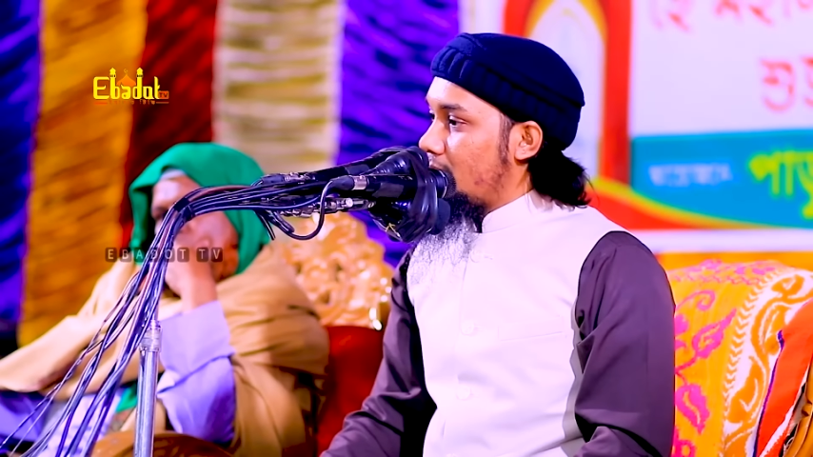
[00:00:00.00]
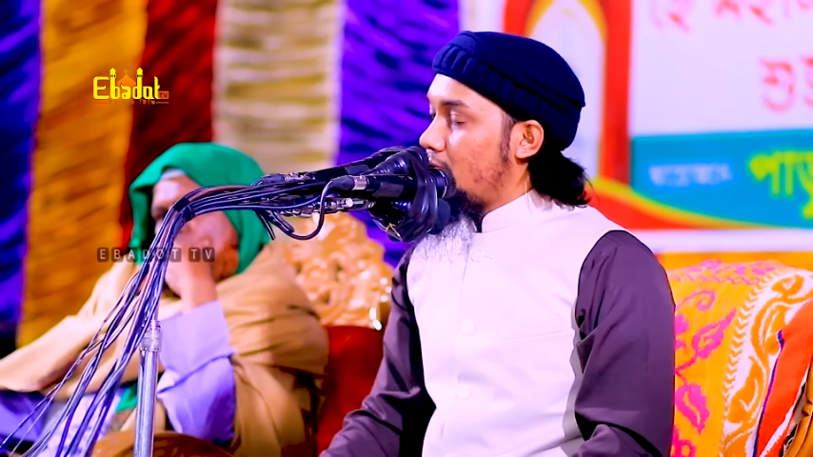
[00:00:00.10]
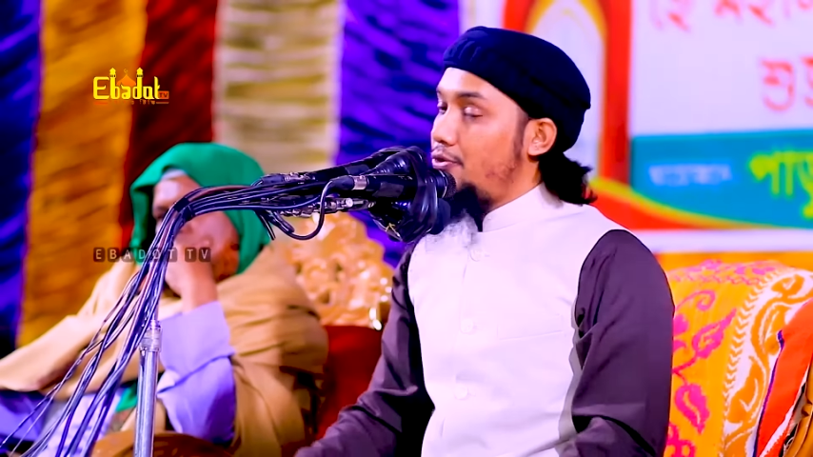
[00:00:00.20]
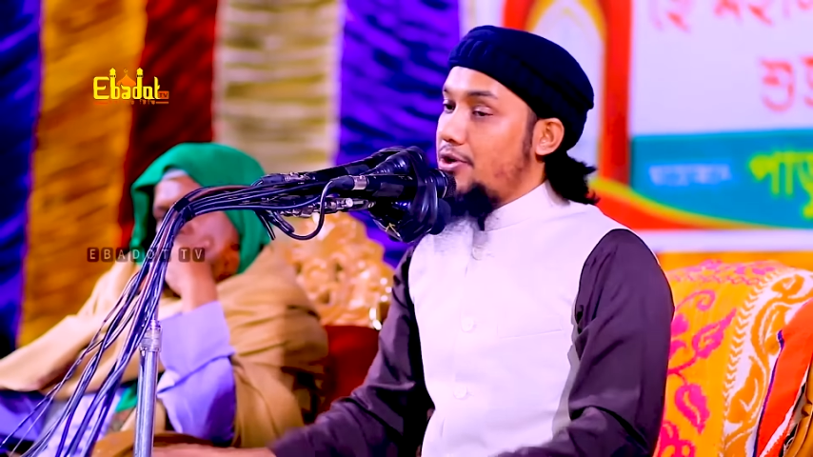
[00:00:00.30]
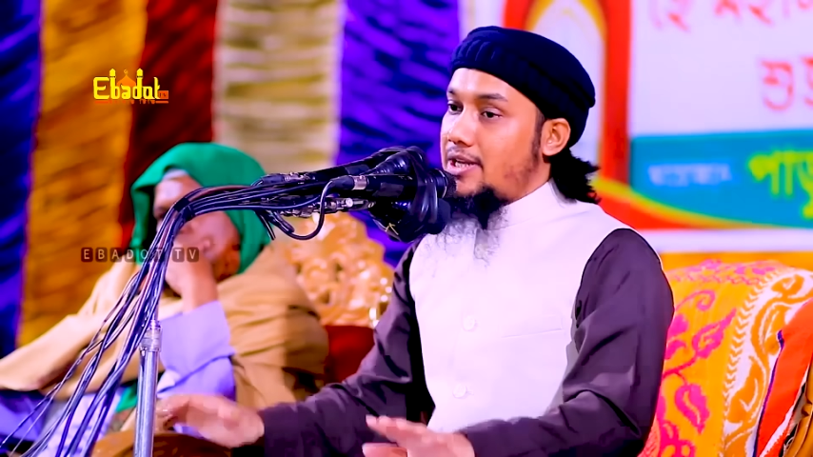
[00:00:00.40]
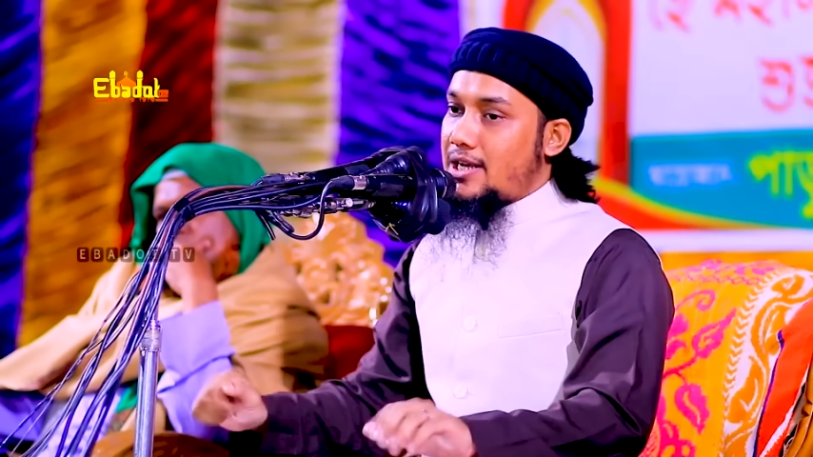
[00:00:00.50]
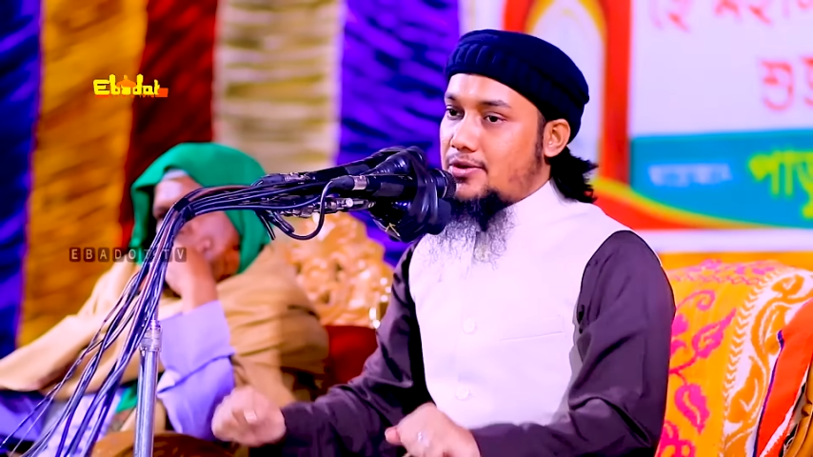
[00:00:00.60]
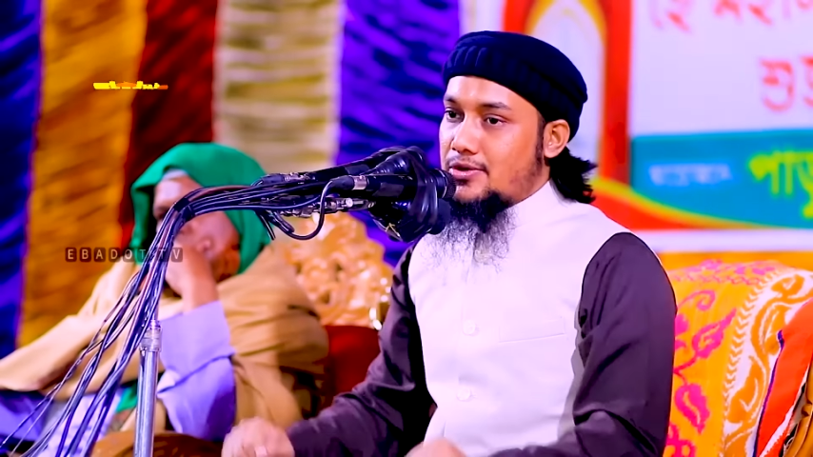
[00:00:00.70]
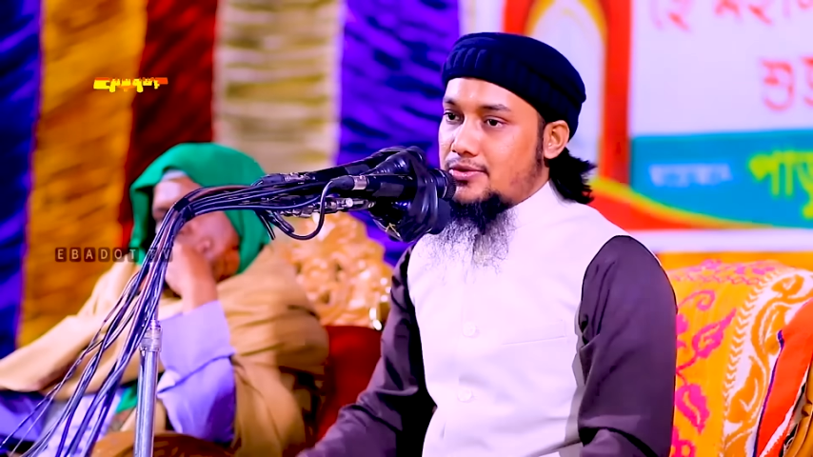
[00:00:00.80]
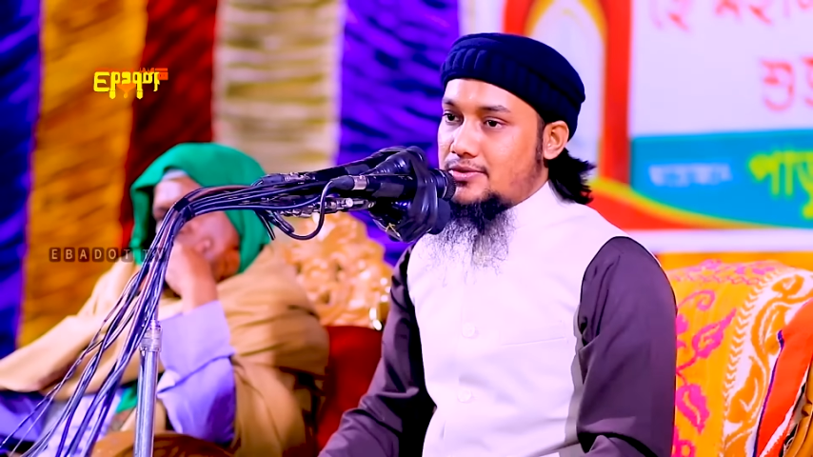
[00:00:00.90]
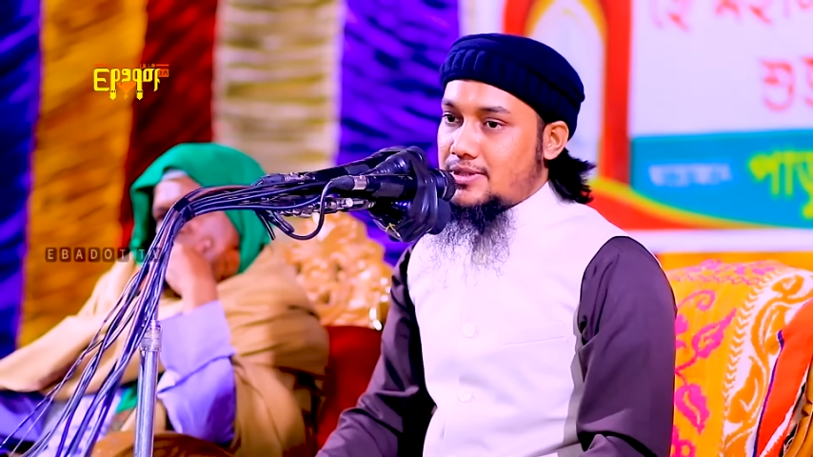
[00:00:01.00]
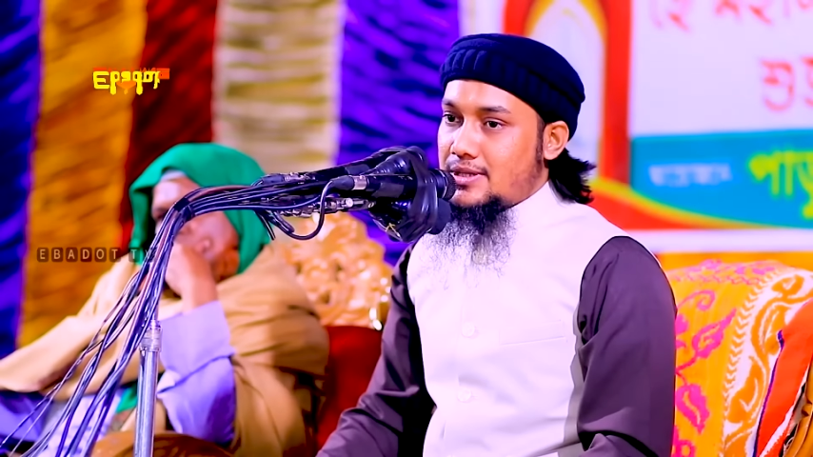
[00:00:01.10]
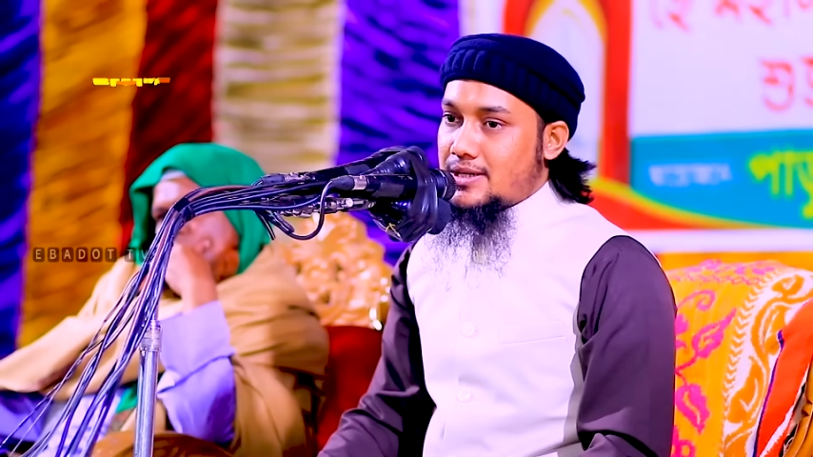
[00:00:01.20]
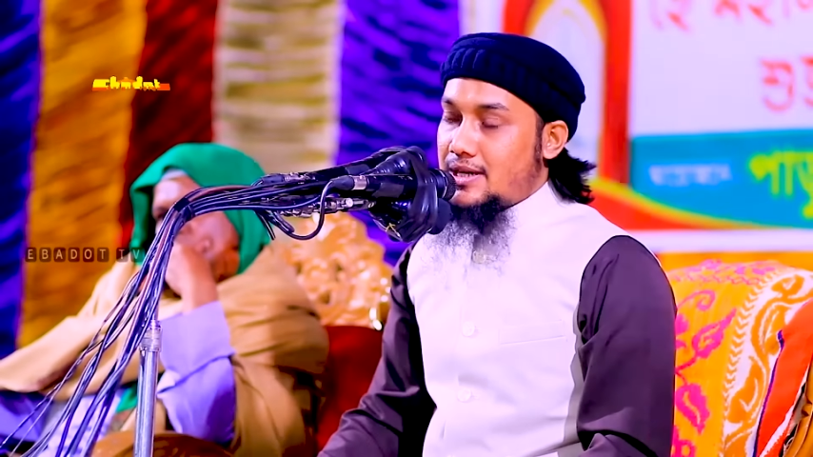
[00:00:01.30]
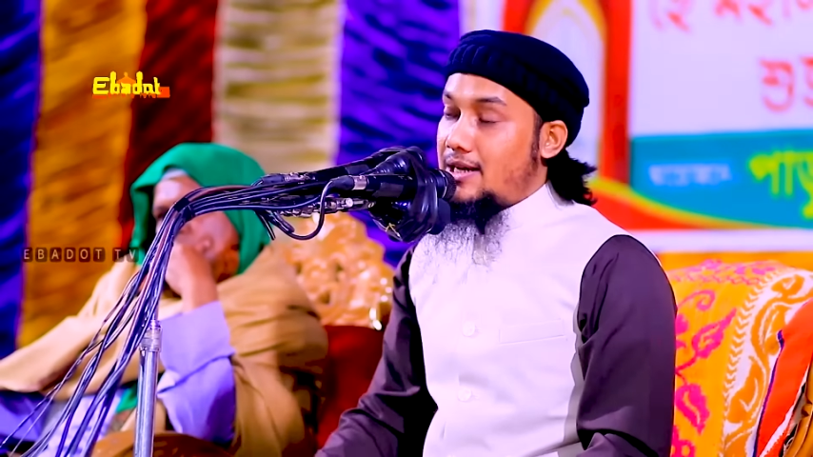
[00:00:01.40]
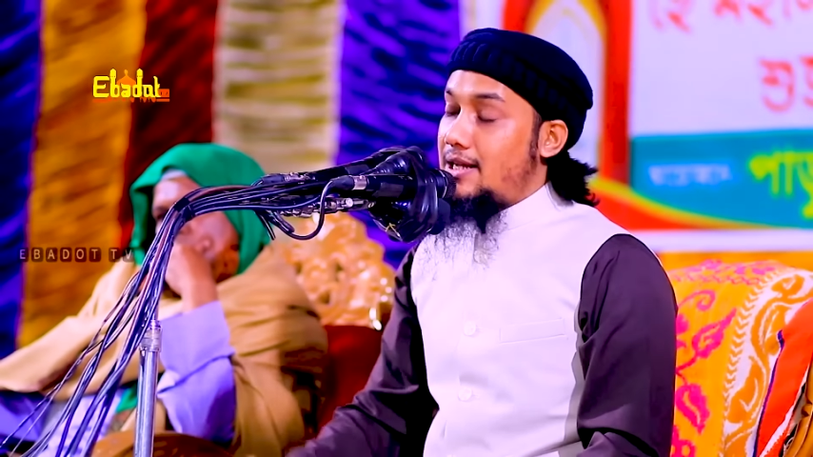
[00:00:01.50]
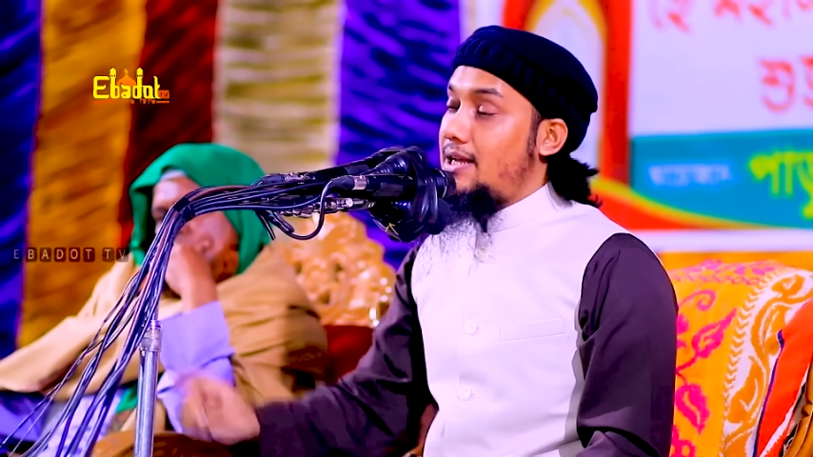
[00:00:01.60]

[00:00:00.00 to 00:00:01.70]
কুফুরি না করো খালি